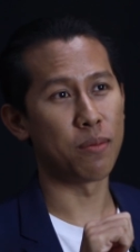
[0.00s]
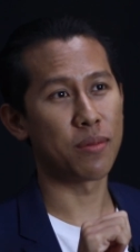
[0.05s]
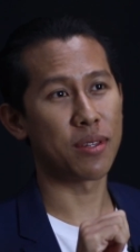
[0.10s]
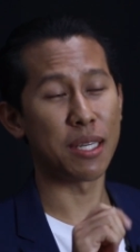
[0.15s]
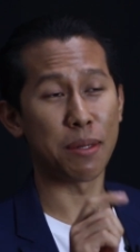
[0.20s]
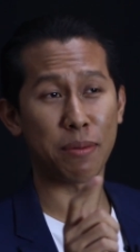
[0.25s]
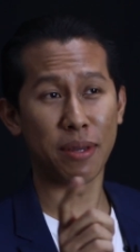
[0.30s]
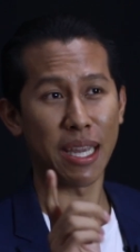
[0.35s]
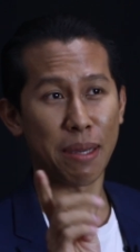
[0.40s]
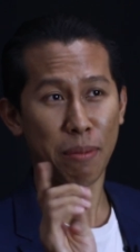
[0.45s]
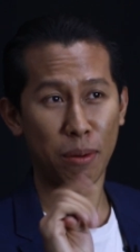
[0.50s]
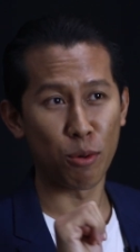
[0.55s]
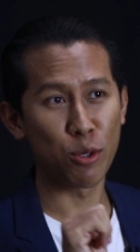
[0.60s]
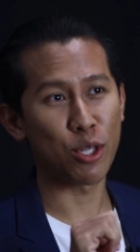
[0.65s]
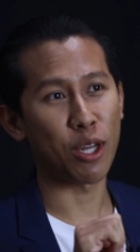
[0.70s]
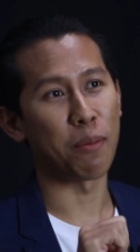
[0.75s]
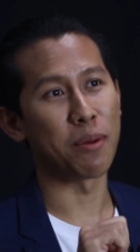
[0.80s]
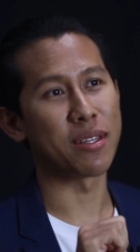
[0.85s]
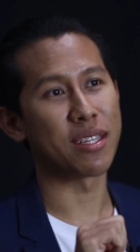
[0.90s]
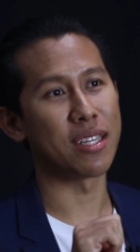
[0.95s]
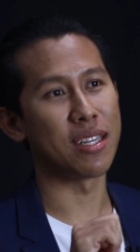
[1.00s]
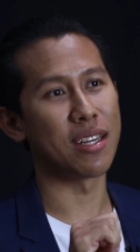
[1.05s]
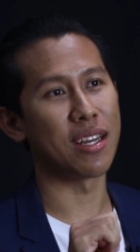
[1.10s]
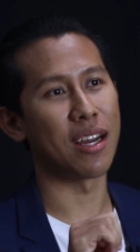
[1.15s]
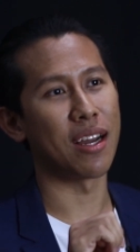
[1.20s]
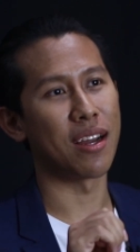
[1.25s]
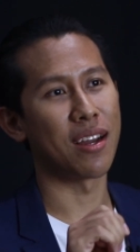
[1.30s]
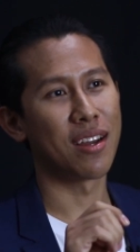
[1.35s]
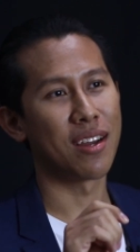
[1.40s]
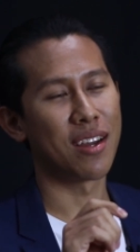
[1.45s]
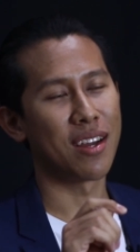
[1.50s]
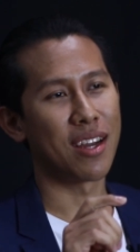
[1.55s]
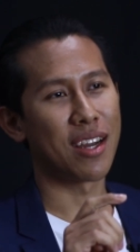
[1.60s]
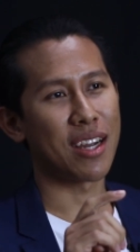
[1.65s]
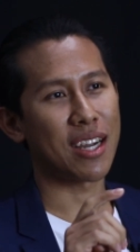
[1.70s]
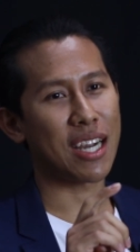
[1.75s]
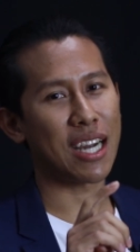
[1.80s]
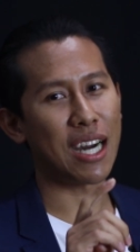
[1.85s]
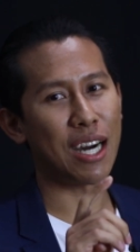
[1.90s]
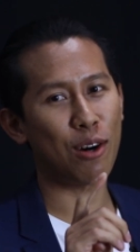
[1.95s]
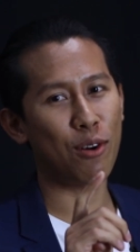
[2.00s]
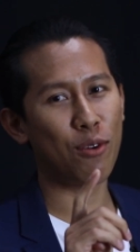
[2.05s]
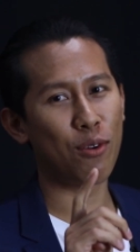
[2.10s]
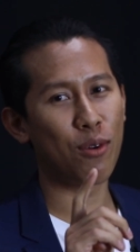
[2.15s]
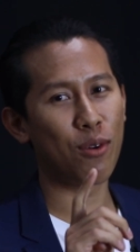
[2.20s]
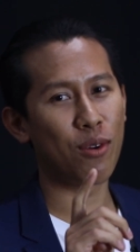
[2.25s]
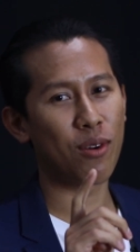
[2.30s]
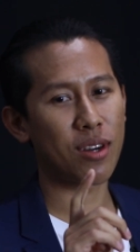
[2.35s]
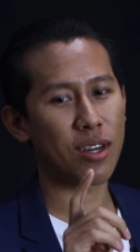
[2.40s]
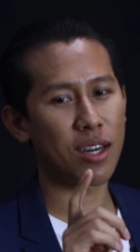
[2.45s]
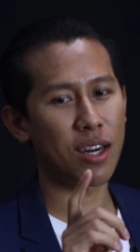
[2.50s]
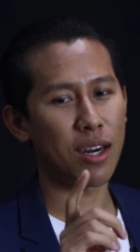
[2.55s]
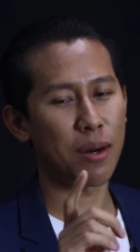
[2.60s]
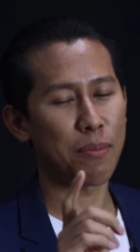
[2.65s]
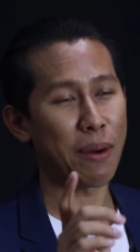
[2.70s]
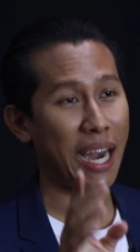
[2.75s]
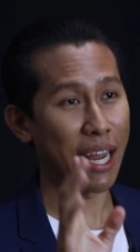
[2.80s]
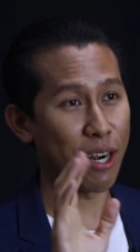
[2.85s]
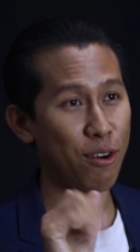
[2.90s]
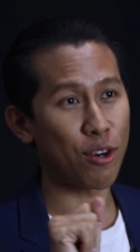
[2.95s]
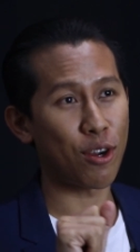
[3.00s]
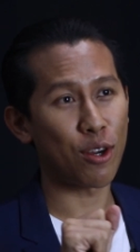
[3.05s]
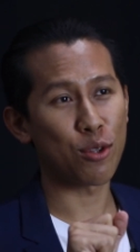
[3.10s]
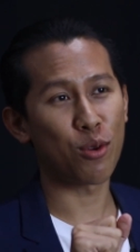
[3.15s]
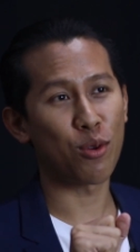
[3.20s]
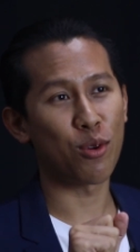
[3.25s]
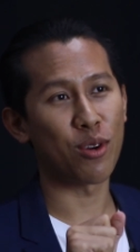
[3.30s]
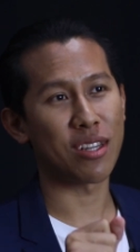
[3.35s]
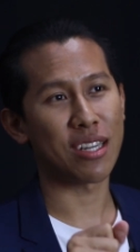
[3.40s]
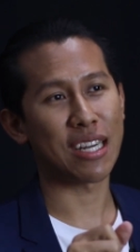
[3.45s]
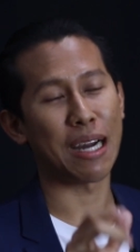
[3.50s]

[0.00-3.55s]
CPA เป็นผู้สอบบัญชีนะฮะ เขาก็พาน้อง ๆ ทุกคน